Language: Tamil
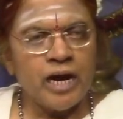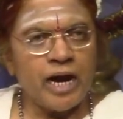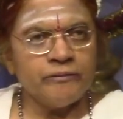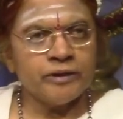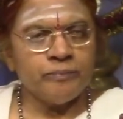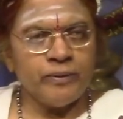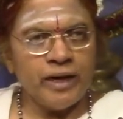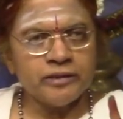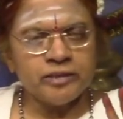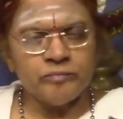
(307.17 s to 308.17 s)
அவனை
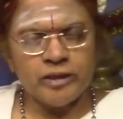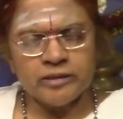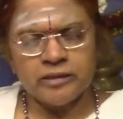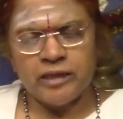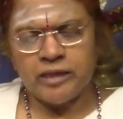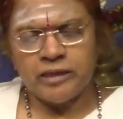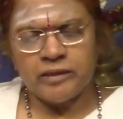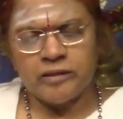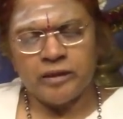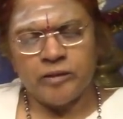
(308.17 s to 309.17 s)
பார்த்த மாத்திரத்தில்
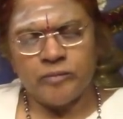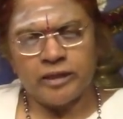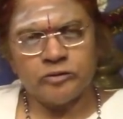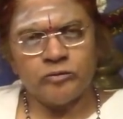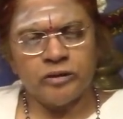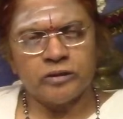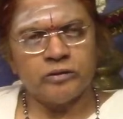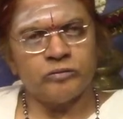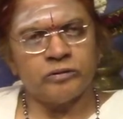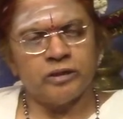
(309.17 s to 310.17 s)
என்ன என் மனசுக்குள்ளே
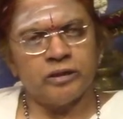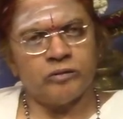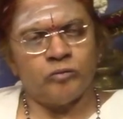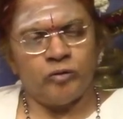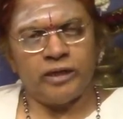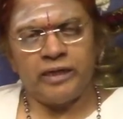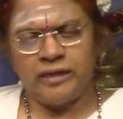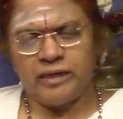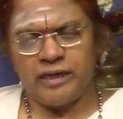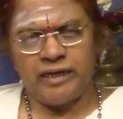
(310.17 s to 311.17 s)
இருக்கக்கூடிய
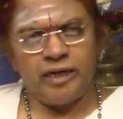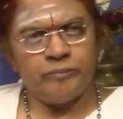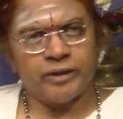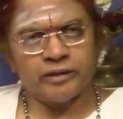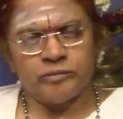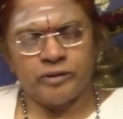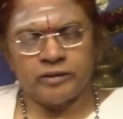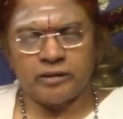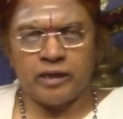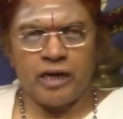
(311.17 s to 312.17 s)
குறைகள் எல்லாம் பறந்து
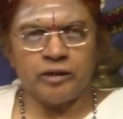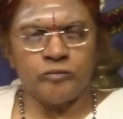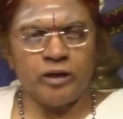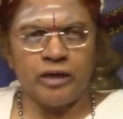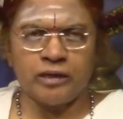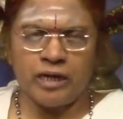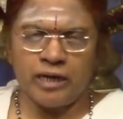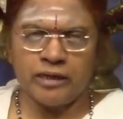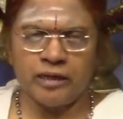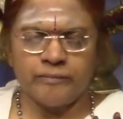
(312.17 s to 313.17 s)
போயிடுது காணுங்கால்
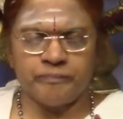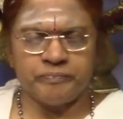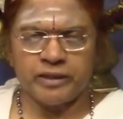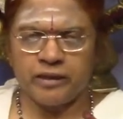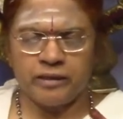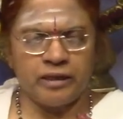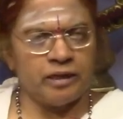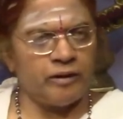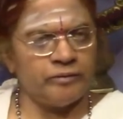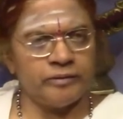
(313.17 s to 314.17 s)
காணா
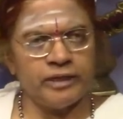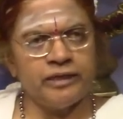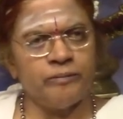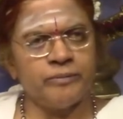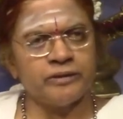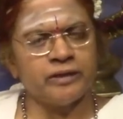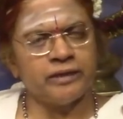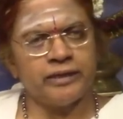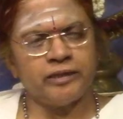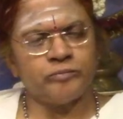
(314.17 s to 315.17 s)
ஏன் அவன் என்ன
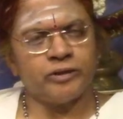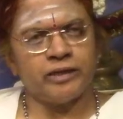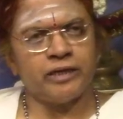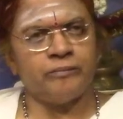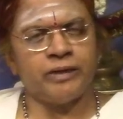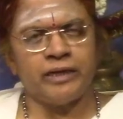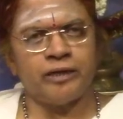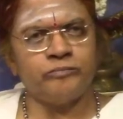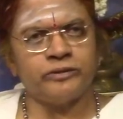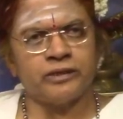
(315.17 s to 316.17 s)
பண்ணனான் ஏது பண்ணான் என் மேலே
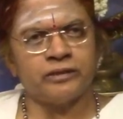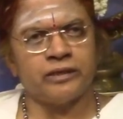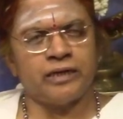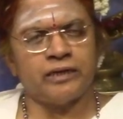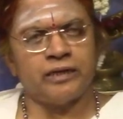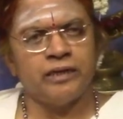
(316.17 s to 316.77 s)
அன்பு செலுத்தலை